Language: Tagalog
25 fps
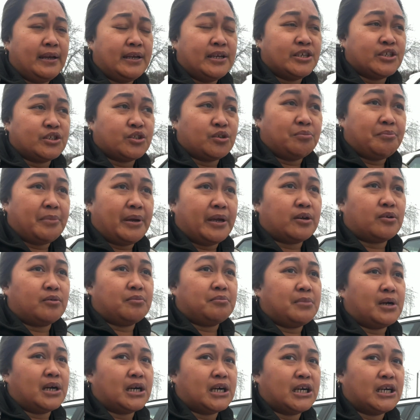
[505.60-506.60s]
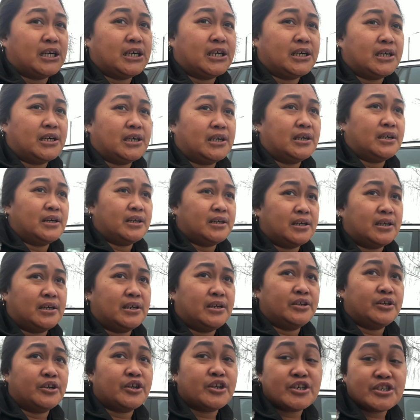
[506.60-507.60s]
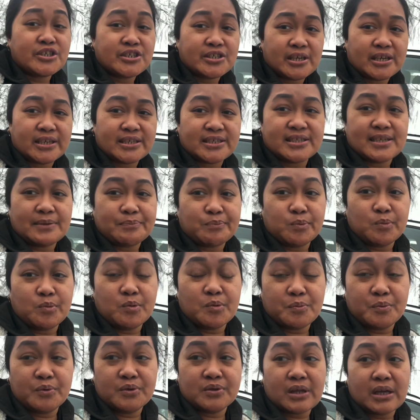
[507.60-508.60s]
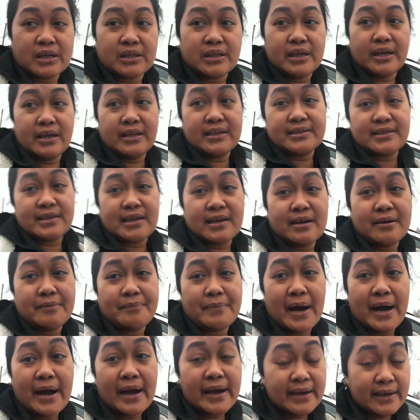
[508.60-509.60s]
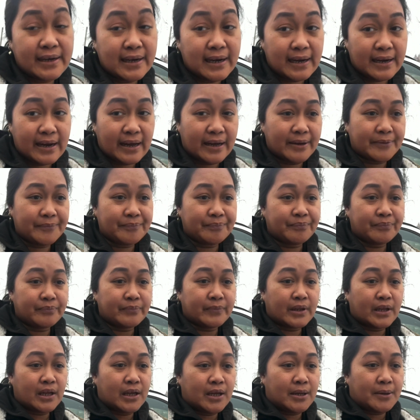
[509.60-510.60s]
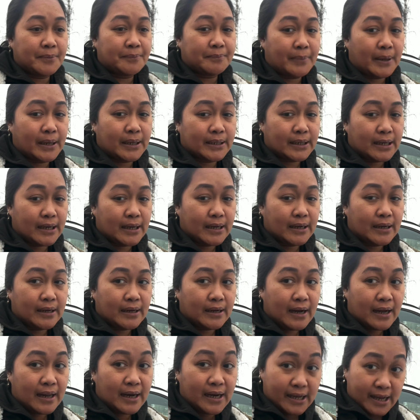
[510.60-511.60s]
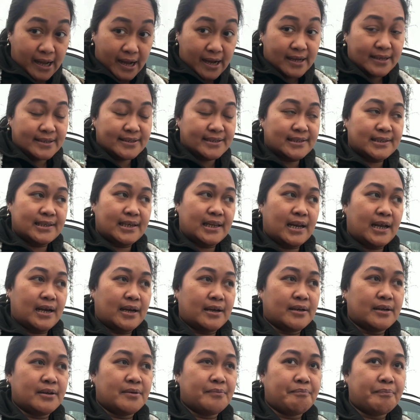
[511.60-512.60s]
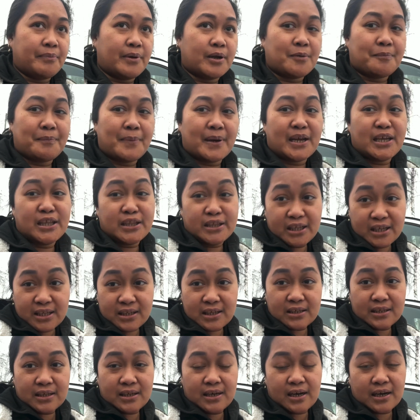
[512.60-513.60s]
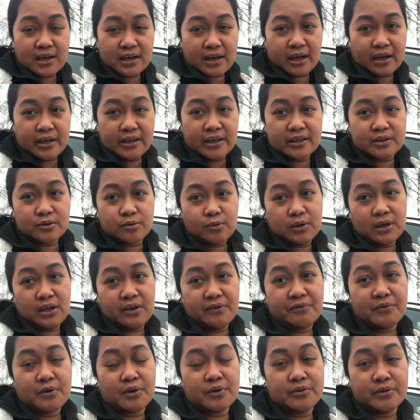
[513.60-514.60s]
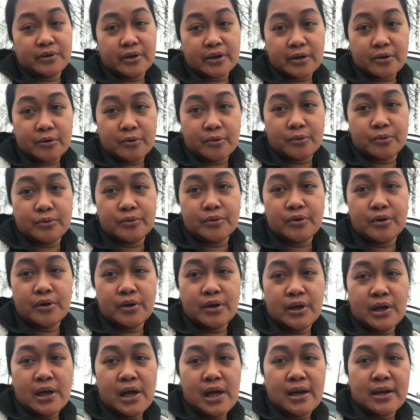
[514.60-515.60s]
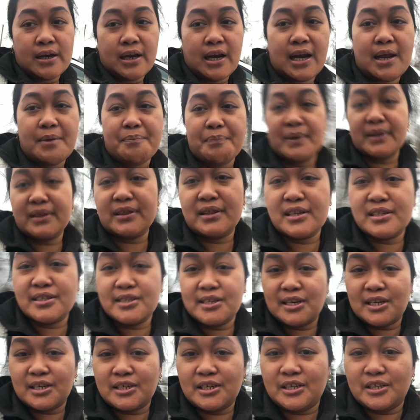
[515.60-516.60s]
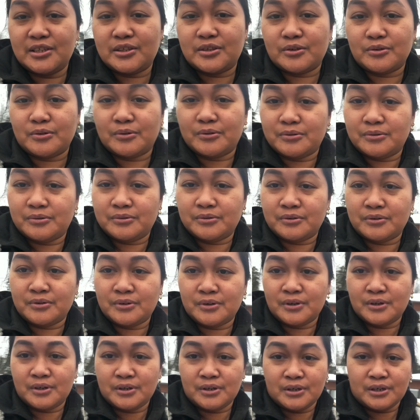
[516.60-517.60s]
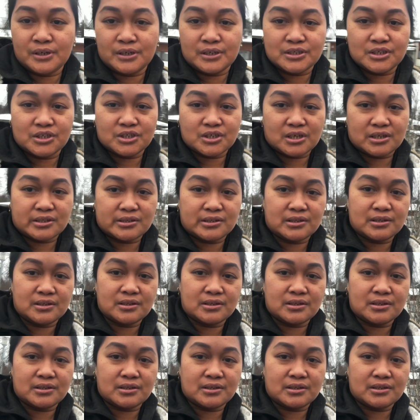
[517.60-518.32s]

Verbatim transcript: So merong mga nurses na pumupunta din sa bahay nila para alagaan sila. Pero pag hindi na nila kaya to live on their own, lipat na sila dito. Diyan.